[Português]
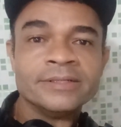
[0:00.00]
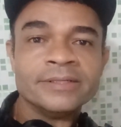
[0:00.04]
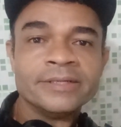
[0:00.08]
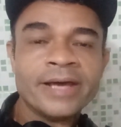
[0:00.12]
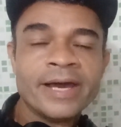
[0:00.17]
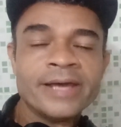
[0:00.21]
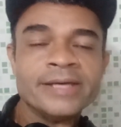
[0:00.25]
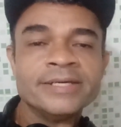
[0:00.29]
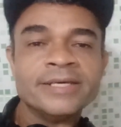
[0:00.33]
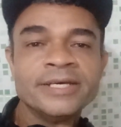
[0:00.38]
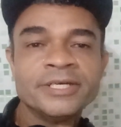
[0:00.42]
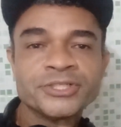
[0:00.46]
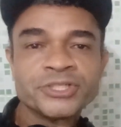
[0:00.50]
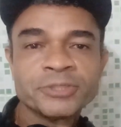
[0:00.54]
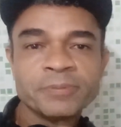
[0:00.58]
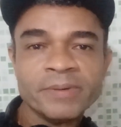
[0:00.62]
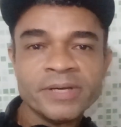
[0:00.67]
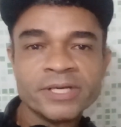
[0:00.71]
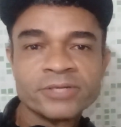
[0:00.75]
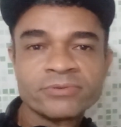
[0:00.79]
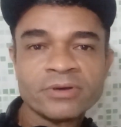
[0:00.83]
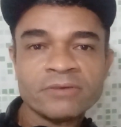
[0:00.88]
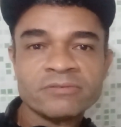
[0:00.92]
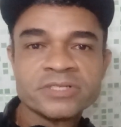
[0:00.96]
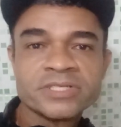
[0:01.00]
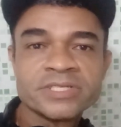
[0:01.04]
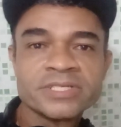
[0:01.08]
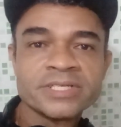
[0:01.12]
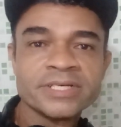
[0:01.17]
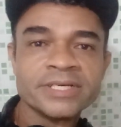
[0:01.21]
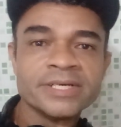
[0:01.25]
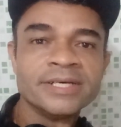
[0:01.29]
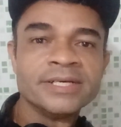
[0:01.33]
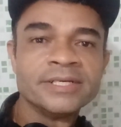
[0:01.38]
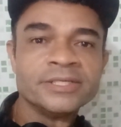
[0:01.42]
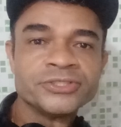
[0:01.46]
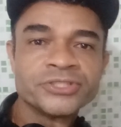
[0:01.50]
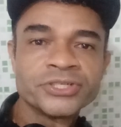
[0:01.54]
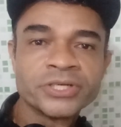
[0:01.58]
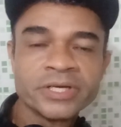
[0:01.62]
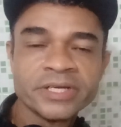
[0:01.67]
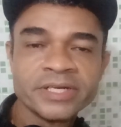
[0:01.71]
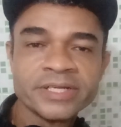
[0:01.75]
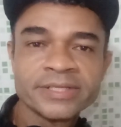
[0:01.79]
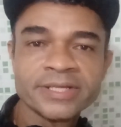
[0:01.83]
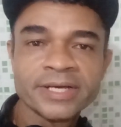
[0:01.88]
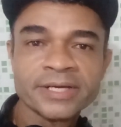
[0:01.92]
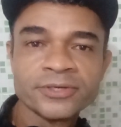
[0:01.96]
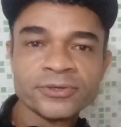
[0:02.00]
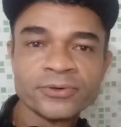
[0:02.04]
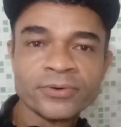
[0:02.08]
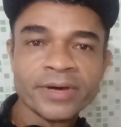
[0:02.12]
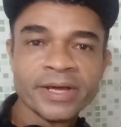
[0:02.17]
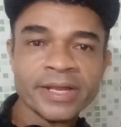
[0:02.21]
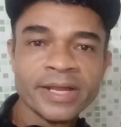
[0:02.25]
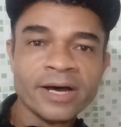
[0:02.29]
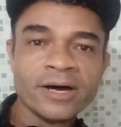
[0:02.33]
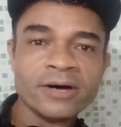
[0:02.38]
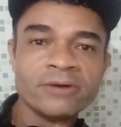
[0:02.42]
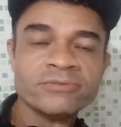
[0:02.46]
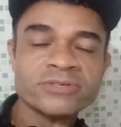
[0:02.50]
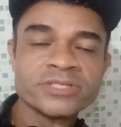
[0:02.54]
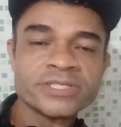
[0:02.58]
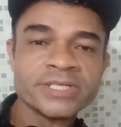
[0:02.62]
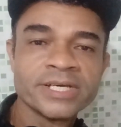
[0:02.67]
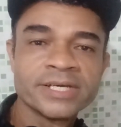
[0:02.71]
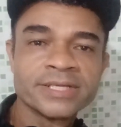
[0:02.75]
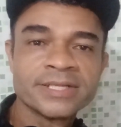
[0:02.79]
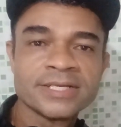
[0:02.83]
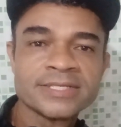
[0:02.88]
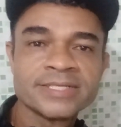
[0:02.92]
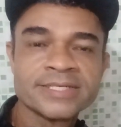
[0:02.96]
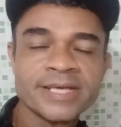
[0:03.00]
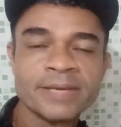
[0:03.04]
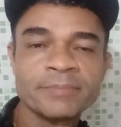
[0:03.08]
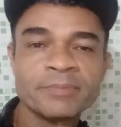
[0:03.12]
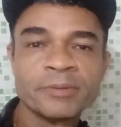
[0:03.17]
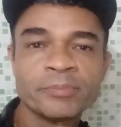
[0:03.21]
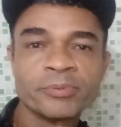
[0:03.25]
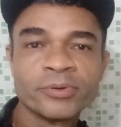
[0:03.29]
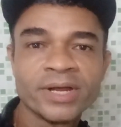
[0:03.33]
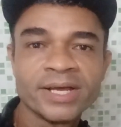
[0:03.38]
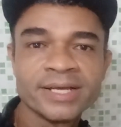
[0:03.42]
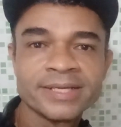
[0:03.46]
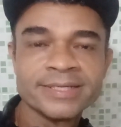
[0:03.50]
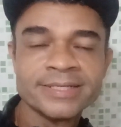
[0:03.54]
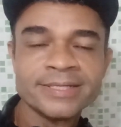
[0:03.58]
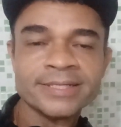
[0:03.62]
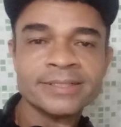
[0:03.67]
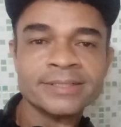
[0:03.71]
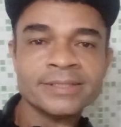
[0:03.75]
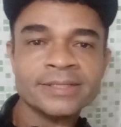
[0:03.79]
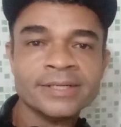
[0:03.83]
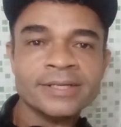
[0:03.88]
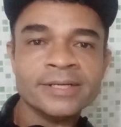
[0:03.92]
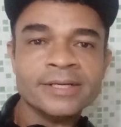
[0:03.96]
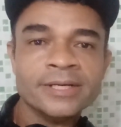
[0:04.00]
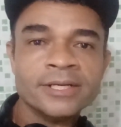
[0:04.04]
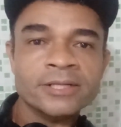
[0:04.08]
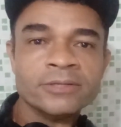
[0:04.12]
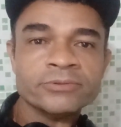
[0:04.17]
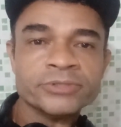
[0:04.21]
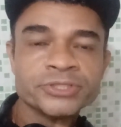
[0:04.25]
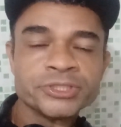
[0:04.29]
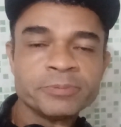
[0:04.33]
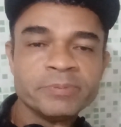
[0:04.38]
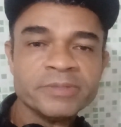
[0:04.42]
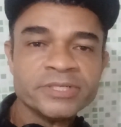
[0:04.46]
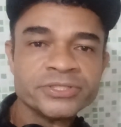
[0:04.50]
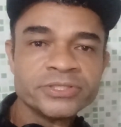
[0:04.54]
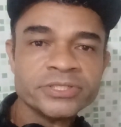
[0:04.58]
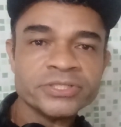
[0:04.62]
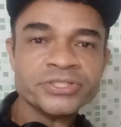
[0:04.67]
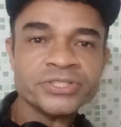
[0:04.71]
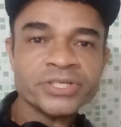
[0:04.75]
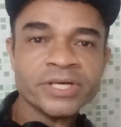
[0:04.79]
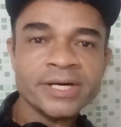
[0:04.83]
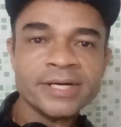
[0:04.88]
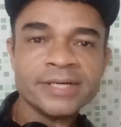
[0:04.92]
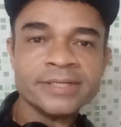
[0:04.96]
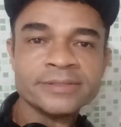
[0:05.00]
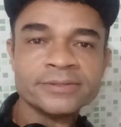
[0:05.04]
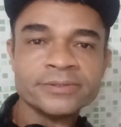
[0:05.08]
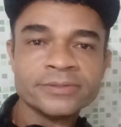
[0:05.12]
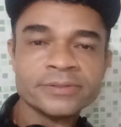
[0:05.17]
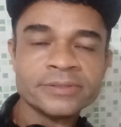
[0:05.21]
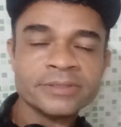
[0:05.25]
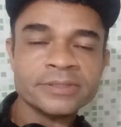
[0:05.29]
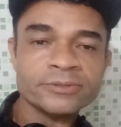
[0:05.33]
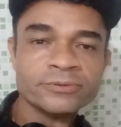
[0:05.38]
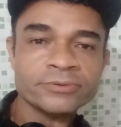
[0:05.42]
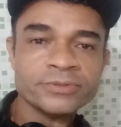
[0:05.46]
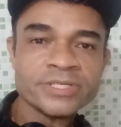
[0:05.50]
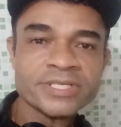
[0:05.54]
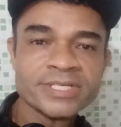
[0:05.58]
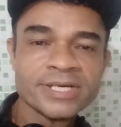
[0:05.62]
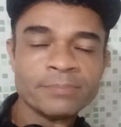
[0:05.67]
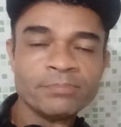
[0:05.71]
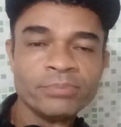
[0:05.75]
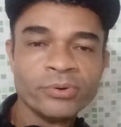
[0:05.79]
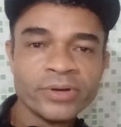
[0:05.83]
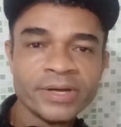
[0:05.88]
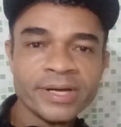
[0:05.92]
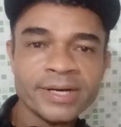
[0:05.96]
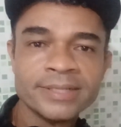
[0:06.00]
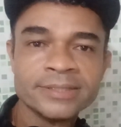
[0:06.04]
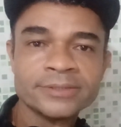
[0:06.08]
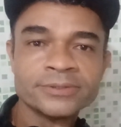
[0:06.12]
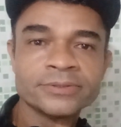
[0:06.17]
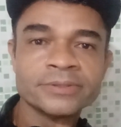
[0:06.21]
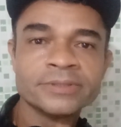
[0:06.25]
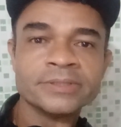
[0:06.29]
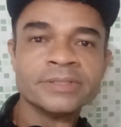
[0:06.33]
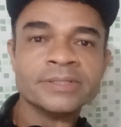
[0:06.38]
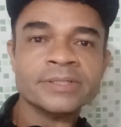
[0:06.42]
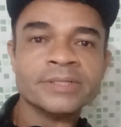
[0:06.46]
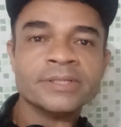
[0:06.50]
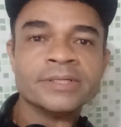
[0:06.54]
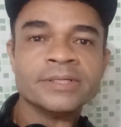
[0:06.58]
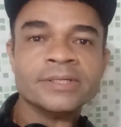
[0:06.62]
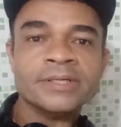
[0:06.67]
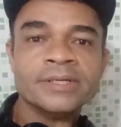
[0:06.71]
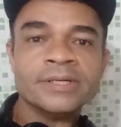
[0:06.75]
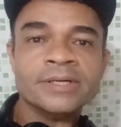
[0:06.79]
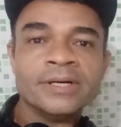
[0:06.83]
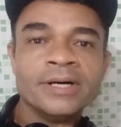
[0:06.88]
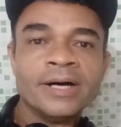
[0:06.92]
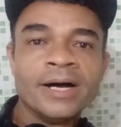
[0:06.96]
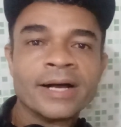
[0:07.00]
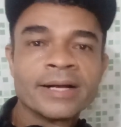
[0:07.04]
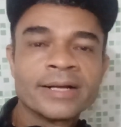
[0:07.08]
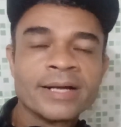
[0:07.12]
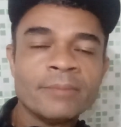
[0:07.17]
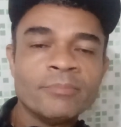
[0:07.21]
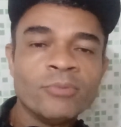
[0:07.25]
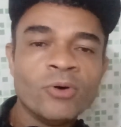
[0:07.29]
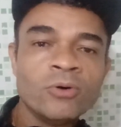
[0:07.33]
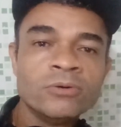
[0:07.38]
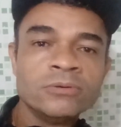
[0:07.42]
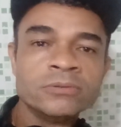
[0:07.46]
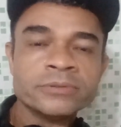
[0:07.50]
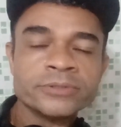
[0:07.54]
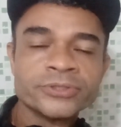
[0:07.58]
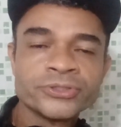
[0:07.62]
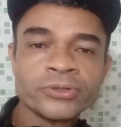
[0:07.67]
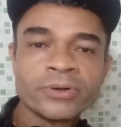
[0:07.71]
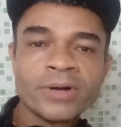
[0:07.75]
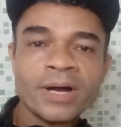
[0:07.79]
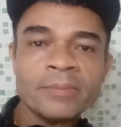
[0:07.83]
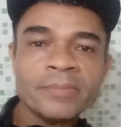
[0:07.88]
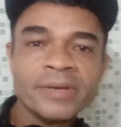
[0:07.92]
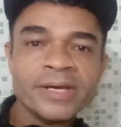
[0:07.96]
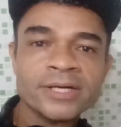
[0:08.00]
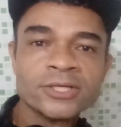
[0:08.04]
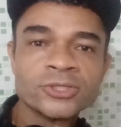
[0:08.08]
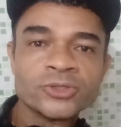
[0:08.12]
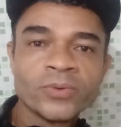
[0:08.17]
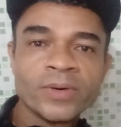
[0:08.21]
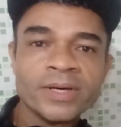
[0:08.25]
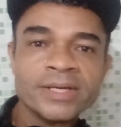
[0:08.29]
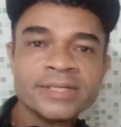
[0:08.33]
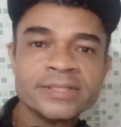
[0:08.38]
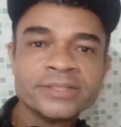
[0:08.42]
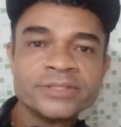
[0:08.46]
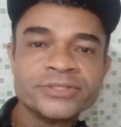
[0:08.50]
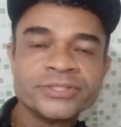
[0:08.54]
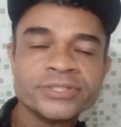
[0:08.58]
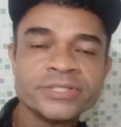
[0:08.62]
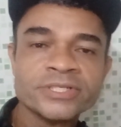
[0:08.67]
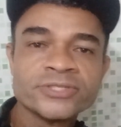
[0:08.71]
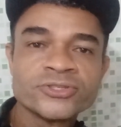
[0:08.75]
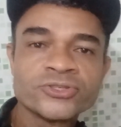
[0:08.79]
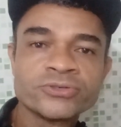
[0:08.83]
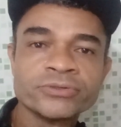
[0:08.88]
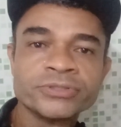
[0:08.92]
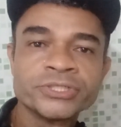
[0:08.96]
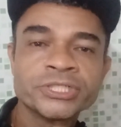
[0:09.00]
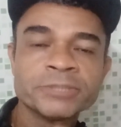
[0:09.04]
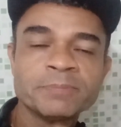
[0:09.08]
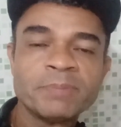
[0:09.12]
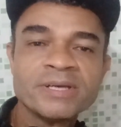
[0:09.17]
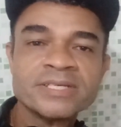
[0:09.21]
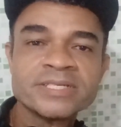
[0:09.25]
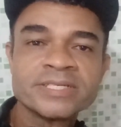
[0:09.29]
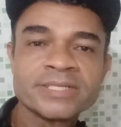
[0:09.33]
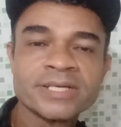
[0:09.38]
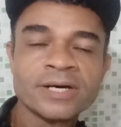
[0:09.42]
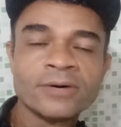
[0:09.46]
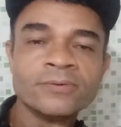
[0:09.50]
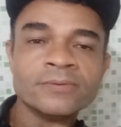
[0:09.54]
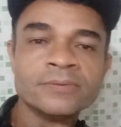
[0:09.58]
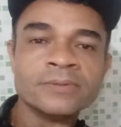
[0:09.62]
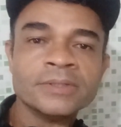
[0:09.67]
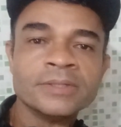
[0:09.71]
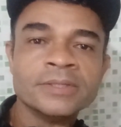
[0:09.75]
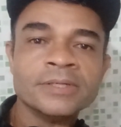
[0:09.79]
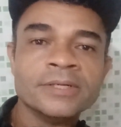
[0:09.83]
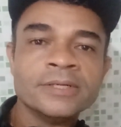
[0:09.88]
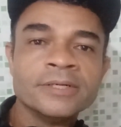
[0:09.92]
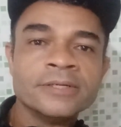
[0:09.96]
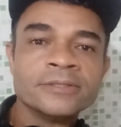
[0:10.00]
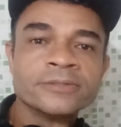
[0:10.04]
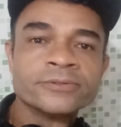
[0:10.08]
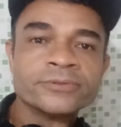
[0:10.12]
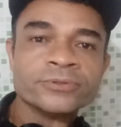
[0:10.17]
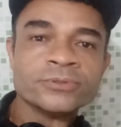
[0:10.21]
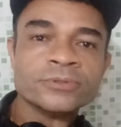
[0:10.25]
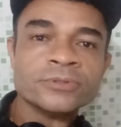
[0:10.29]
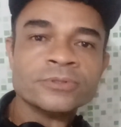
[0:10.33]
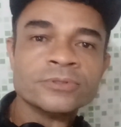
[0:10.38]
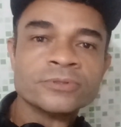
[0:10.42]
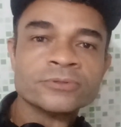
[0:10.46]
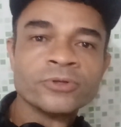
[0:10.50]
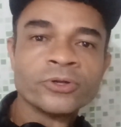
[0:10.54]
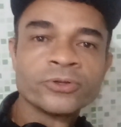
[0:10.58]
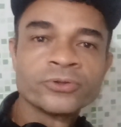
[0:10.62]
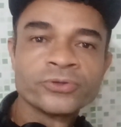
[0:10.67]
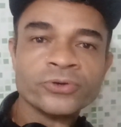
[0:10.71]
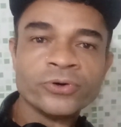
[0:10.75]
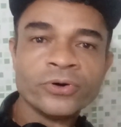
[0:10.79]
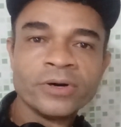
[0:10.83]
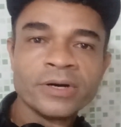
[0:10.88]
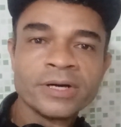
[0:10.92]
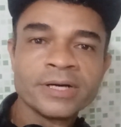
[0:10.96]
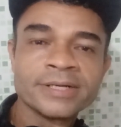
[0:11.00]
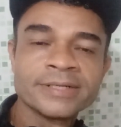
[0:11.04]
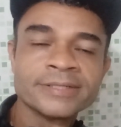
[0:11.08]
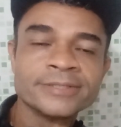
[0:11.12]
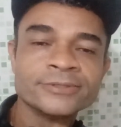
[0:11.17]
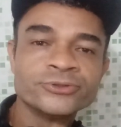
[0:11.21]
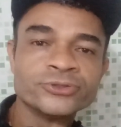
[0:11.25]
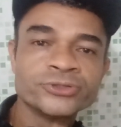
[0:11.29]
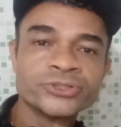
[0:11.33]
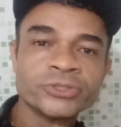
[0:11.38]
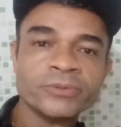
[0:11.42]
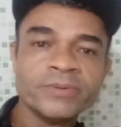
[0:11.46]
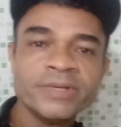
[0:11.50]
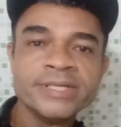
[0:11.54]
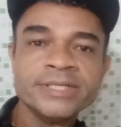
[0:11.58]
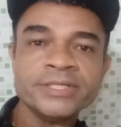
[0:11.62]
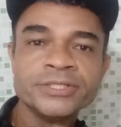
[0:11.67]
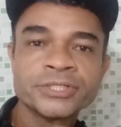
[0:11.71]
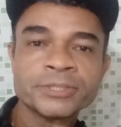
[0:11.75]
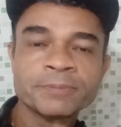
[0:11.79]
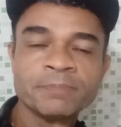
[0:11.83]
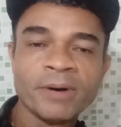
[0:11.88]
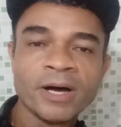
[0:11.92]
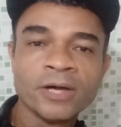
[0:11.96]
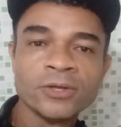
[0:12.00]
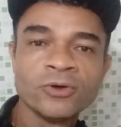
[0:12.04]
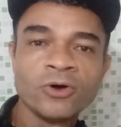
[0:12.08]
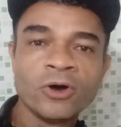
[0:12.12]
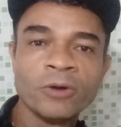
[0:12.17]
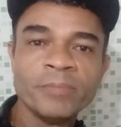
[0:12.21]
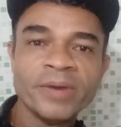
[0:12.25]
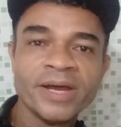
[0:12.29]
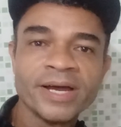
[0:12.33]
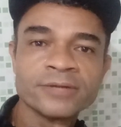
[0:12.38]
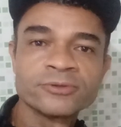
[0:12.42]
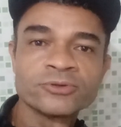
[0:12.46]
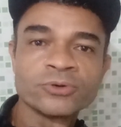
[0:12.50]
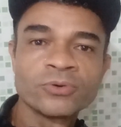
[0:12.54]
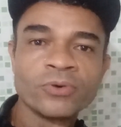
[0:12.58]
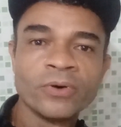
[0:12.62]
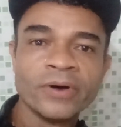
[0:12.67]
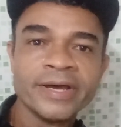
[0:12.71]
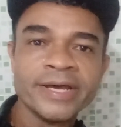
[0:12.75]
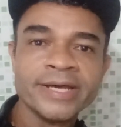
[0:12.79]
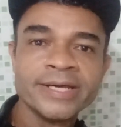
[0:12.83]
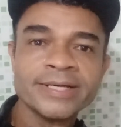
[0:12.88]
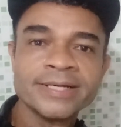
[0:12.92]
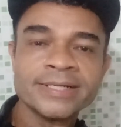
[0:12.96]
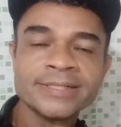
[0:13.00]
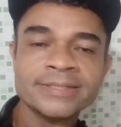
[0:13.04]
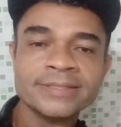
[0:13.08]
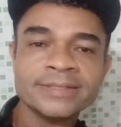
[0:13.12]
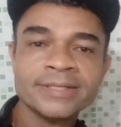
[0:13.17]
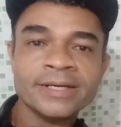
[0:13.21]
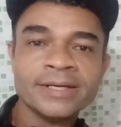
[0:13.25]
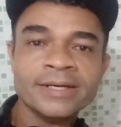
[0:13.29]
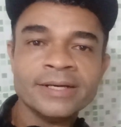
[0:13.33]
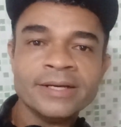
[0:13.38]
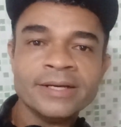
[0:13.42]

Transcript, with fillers: É em respeito a você, inscrito aqui no canal, você que está sempre por aqui, nos prestigiando, nos apoiando. Acabou o julgamento aí de suspeição do doutor, do juiz Paulo Roberto Correia,